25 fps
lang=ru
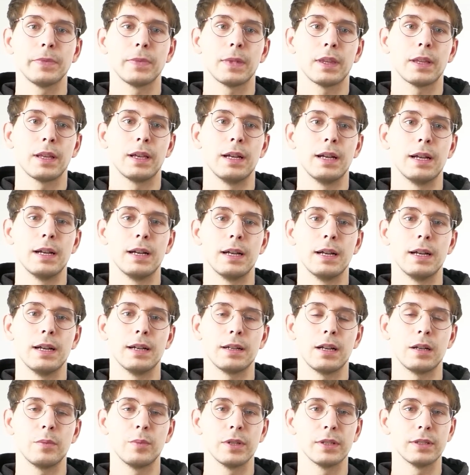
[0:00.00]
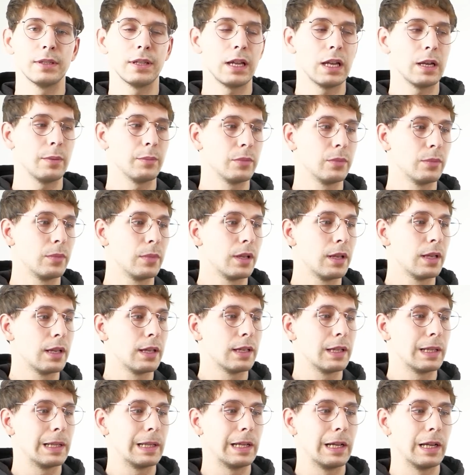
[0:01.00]
Как мы знаем,
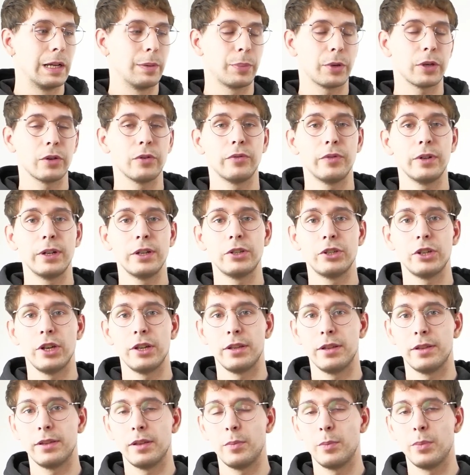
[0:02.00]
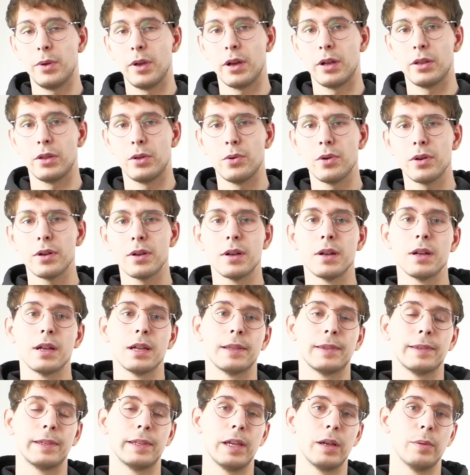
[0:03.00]
при увеличении температуры
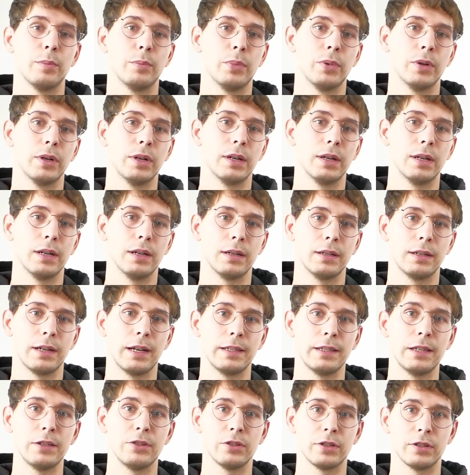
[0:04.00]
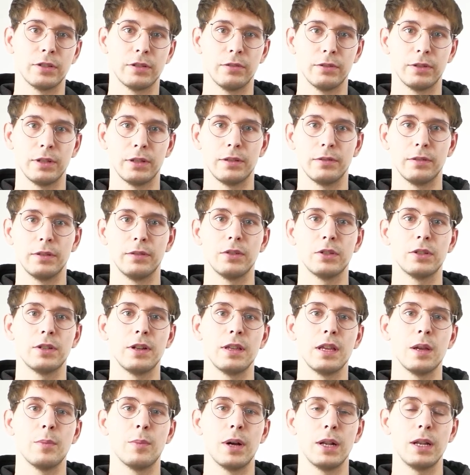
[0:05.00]
темп хаотического вот этого
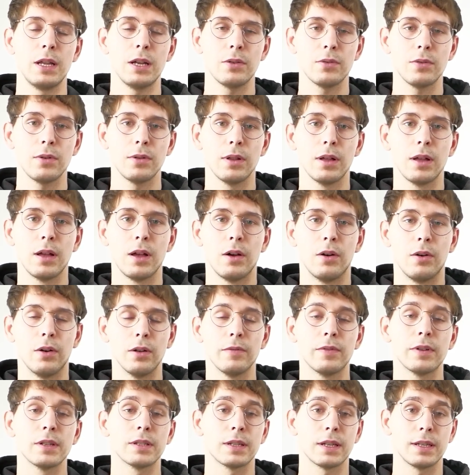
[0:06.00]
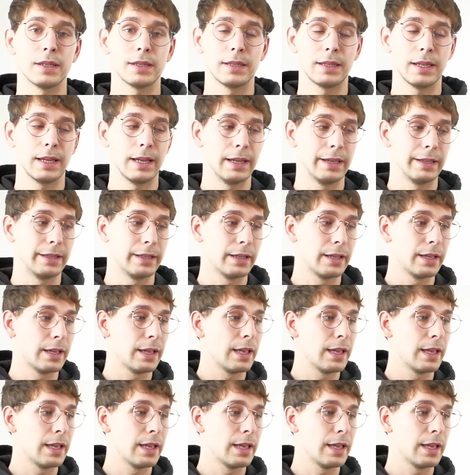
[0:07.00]
движения молекул, он возрастает.